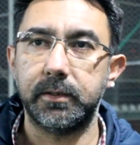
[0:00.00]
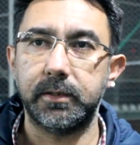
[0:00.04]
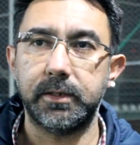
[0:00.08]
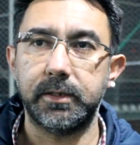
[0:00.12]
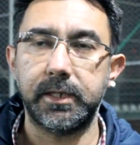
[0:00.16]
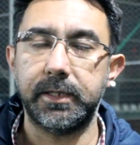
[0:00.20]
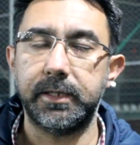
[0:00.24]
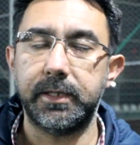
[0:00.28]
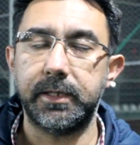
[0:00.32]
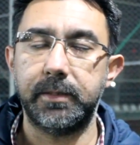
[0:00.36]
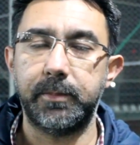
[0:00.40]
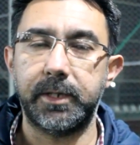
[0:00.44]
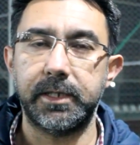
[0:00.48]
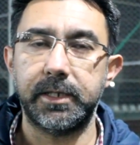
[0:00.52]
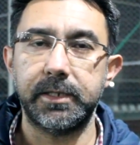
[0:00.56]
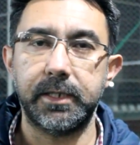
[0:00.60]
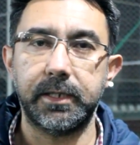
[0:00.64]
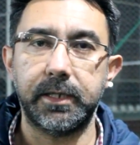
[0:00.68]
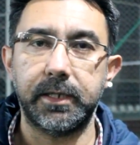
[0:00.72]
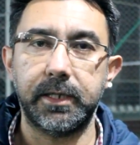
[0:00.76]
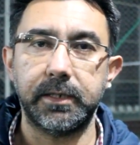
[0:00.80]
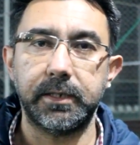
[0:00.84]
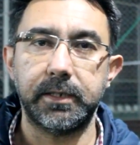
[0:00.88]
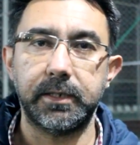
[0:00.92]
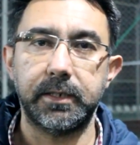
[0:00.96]

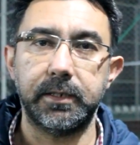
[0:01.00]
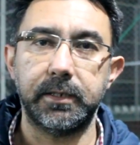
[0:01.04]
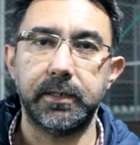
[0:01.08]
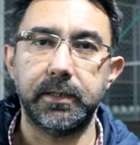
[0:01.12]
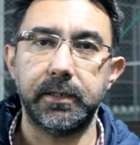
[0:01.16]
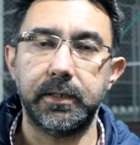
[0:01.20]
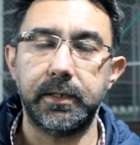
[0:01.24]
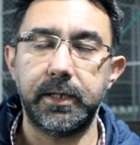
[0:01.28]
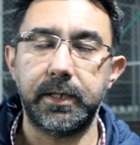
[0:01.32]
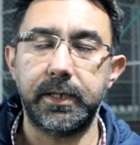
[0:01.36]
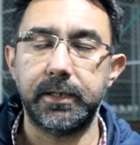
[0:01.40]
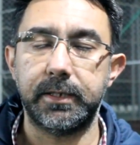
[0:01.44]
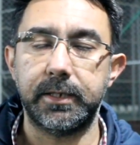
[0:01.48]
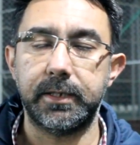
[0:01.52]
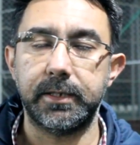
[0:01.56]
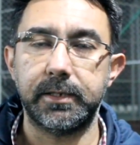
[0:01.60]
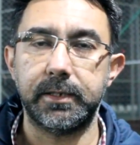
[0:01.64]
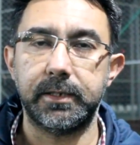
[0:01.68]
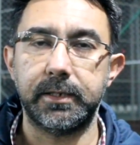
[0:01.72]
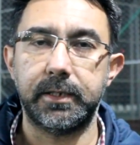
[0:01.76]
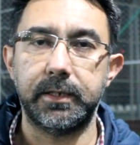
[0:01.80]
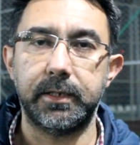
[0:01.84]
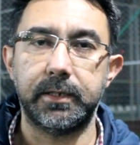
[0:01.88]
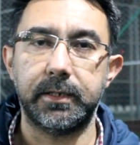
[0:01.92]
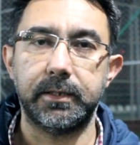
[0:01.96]
centilmence geçti.
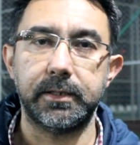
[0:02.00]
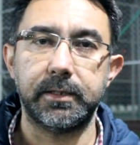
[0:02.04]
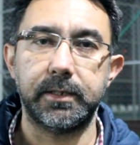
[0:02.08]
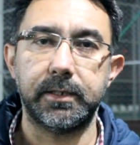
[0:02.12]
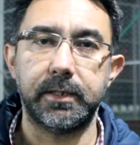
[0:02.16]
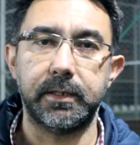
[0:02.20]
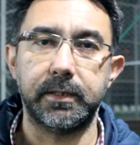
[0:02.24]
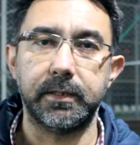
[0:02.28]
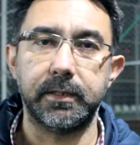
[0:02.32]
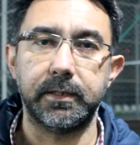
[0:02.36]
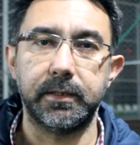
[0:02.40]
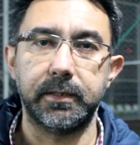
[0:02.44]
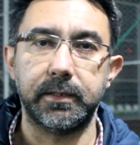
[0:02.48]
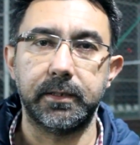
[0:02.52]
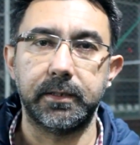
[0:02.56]
Herkesin ayağına sağlık.